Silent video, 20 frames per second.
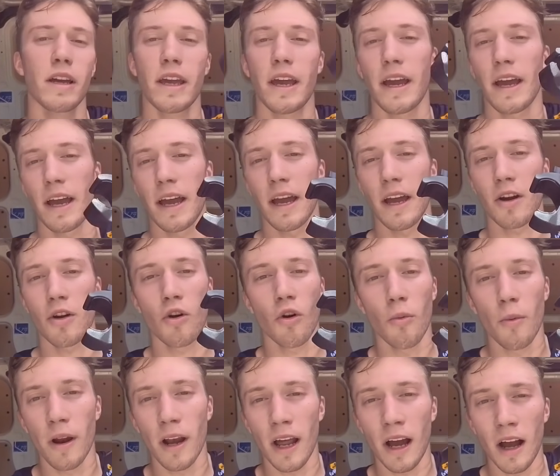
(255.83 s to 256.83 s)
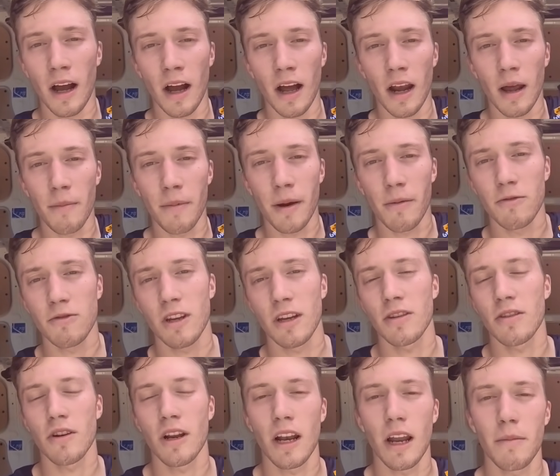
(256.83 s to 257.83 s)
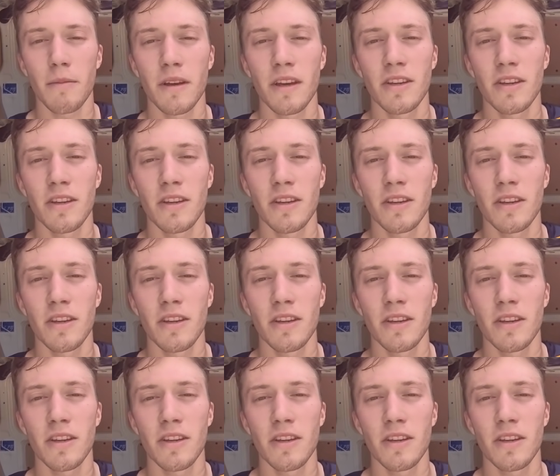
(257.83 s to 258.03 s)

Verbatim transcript: che è come l'abbiamo la, usato nella